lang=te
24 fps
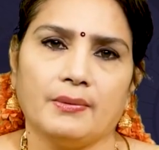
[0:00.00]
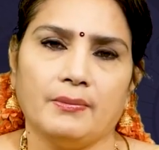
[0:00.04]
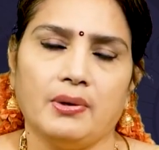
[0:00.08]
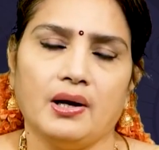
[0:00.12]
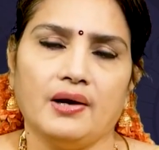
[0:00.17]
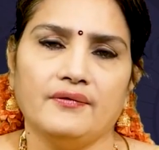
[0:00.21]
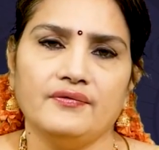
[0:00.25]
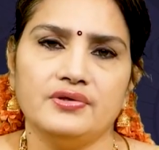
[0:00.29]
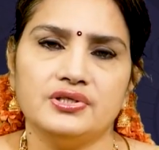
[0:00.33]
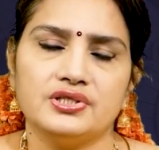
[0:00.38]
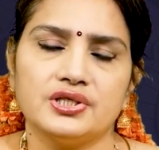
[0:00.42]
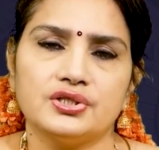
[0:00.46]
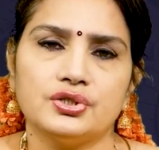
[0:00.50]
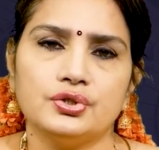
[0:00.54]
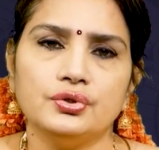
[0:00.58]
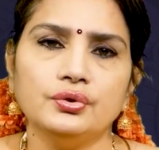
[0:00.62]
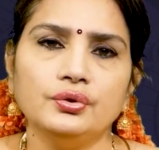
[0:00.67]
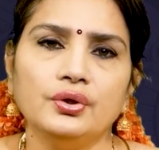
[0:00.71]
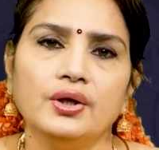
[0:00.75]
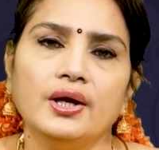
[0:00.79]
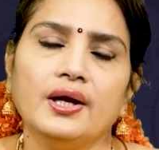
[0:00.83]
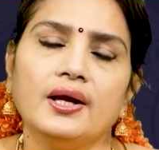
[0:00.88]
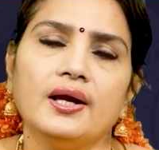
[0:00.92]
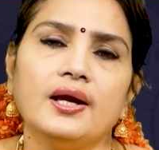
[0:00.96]
భావించవచ్చు
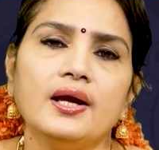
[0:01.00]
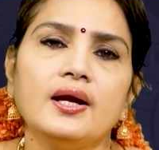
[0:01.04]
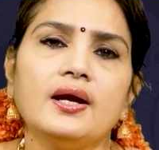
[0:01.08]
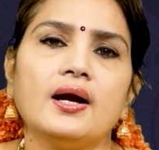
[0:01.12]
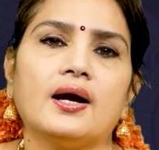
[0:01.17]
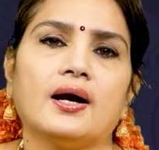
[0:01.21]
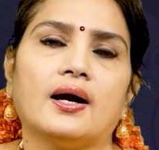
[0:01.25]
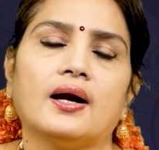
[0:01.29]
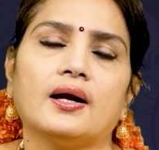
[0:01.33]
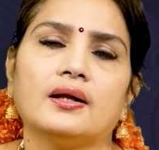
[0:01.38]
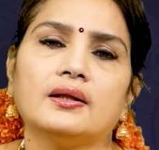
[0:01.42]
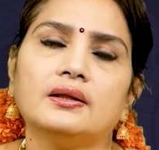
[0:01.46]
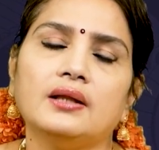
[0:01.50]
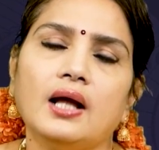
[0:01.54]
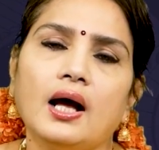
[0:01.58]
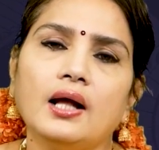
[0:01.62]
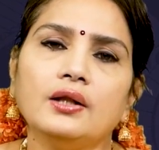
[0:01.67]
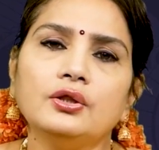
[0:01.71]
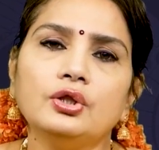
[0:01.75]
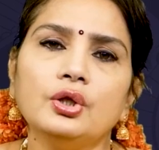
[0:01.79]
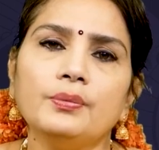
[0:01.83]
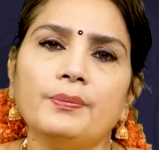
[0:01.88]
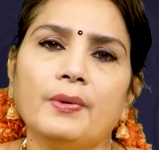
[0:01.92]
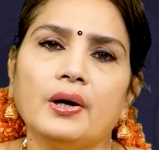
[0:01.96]
ఇక
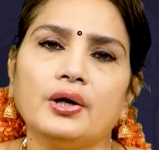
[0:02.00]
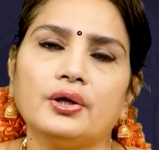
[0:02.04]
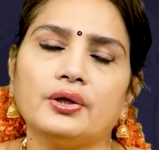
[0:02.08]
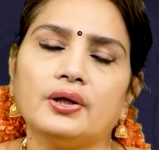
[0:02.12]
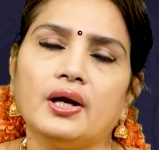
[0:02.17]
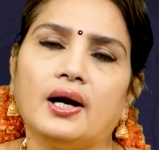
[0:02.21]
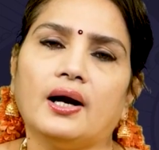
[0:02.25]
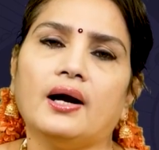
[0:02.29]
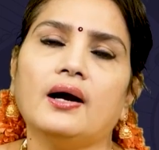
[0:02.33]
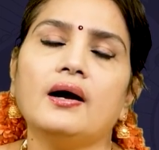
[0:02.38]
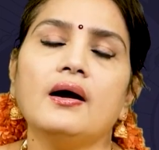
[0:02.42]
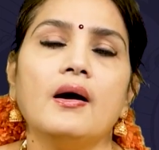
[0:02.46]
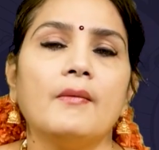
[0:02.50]
దాంతోపాటుగా